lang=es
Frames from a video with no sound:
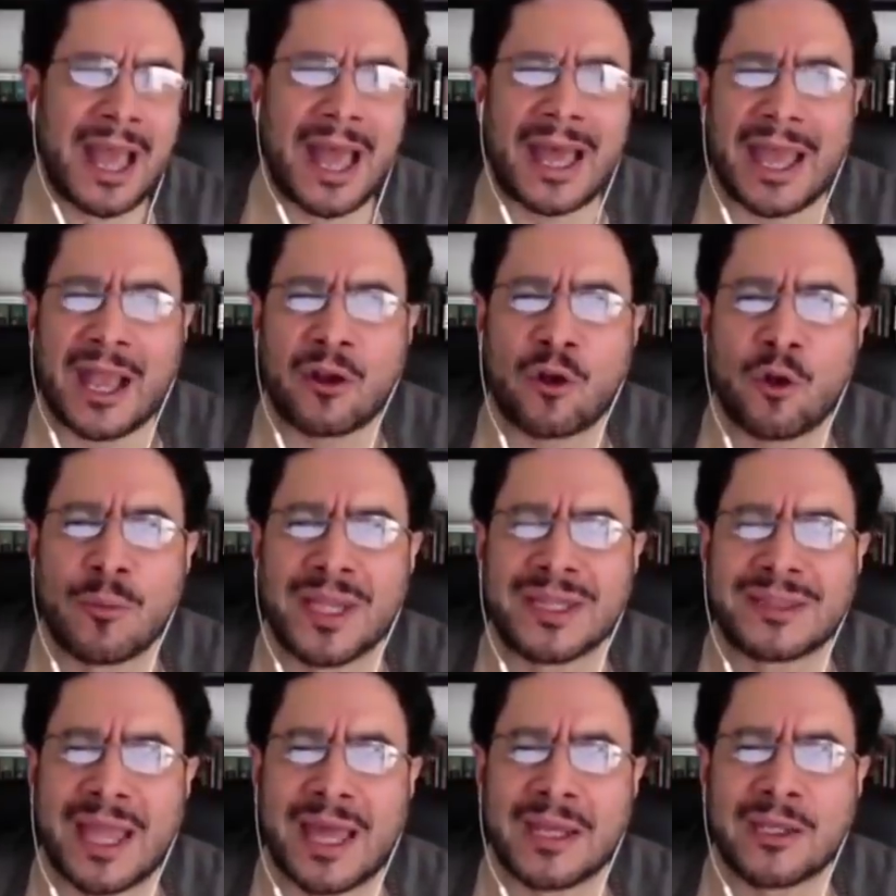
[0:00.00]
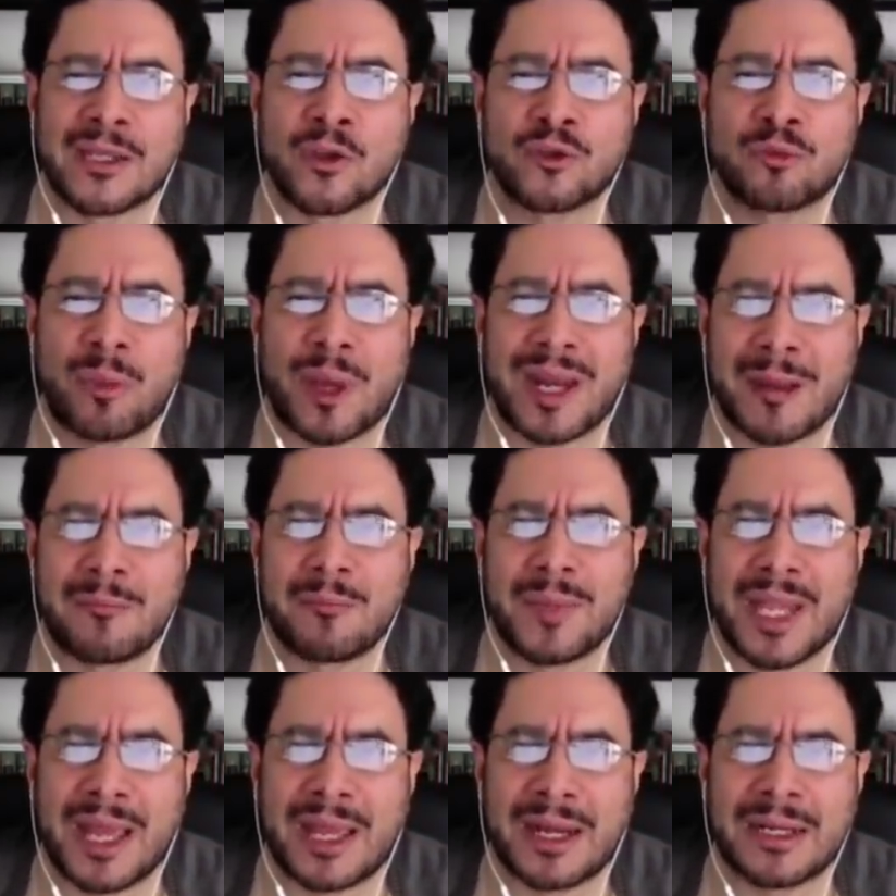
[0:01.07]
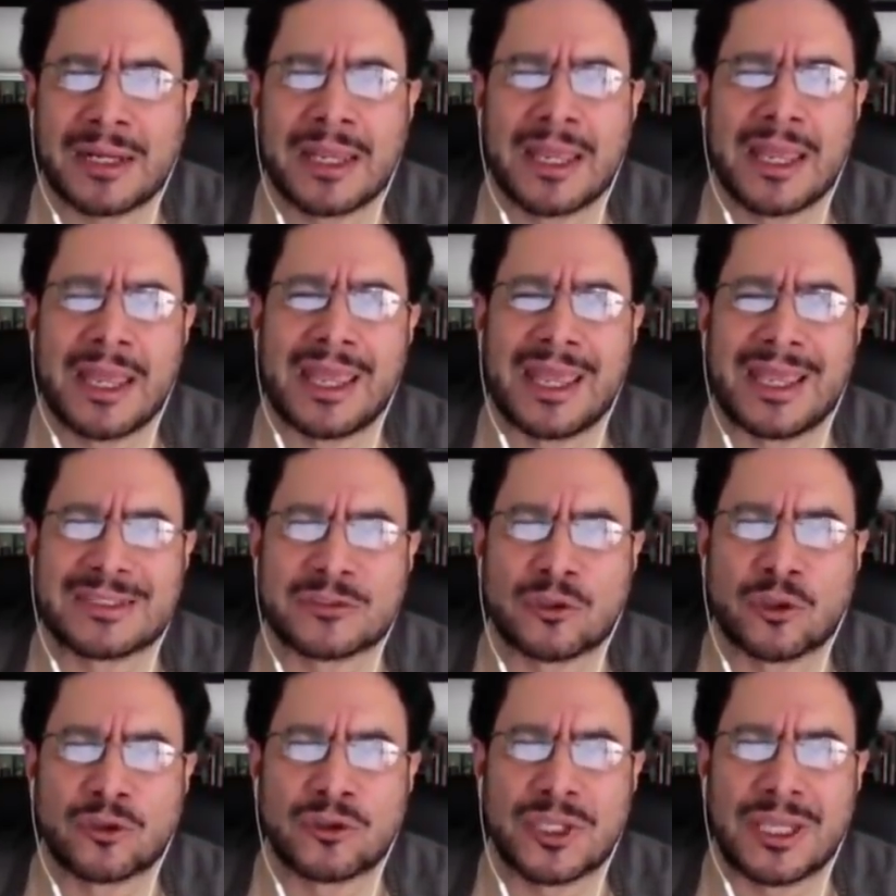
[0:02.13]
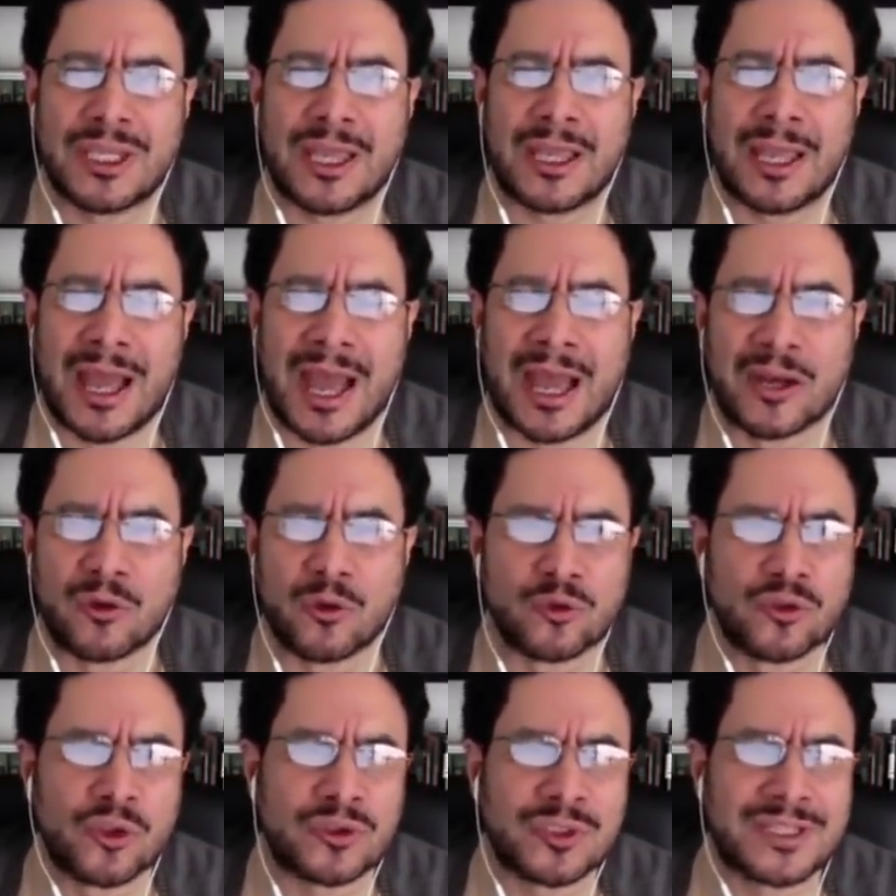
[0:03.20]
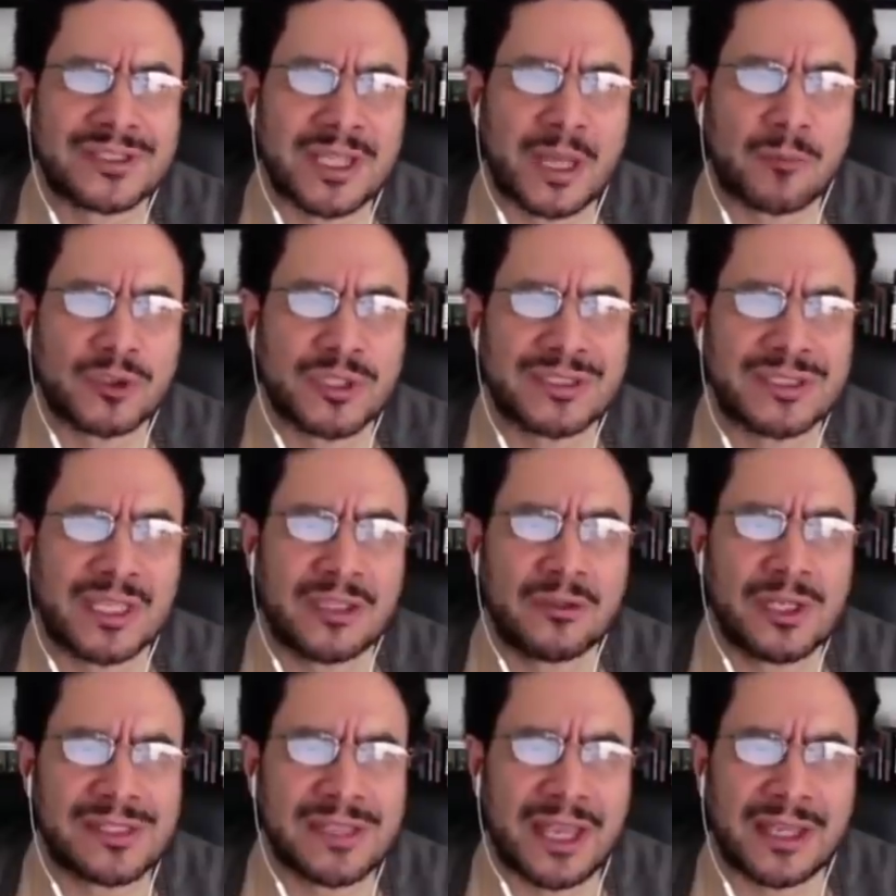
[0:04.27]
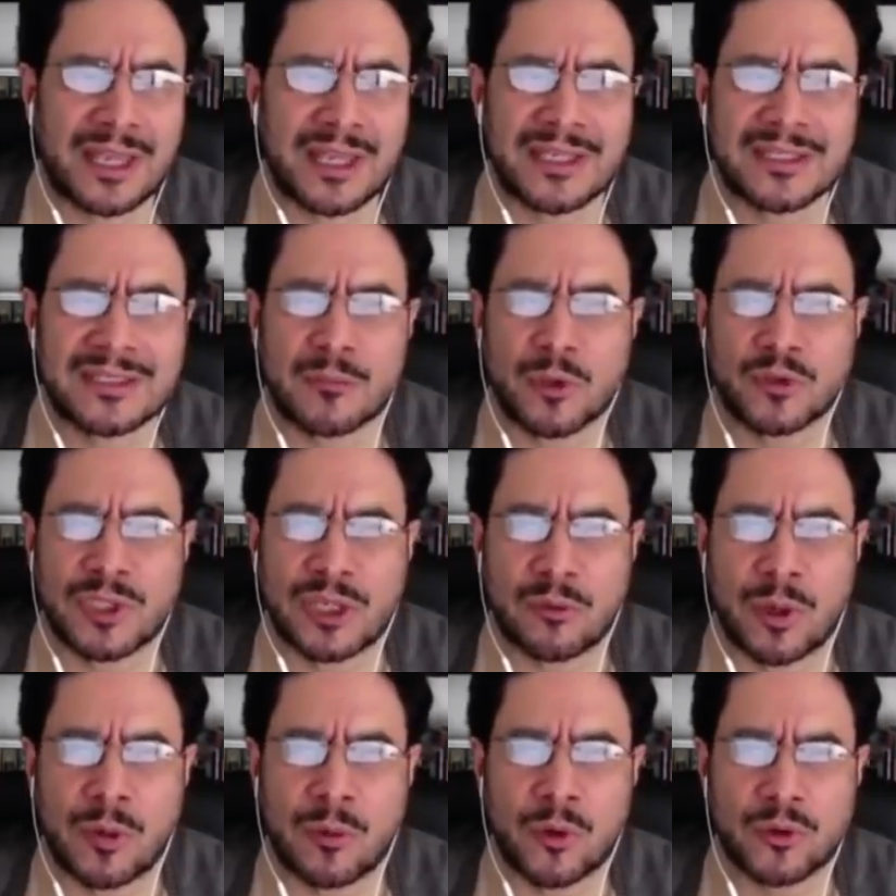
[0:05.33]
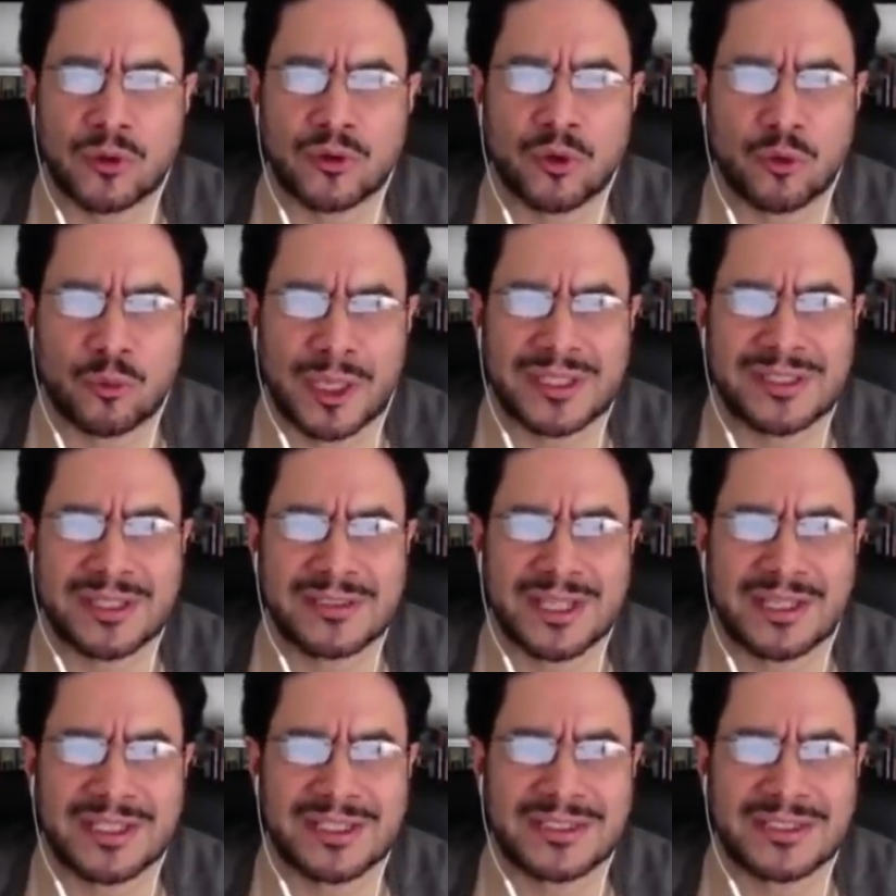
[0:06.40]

hará comentarios para ampliar estos eh, anuncios que estamos haciendo y les agradecemos de nuevo su presencia en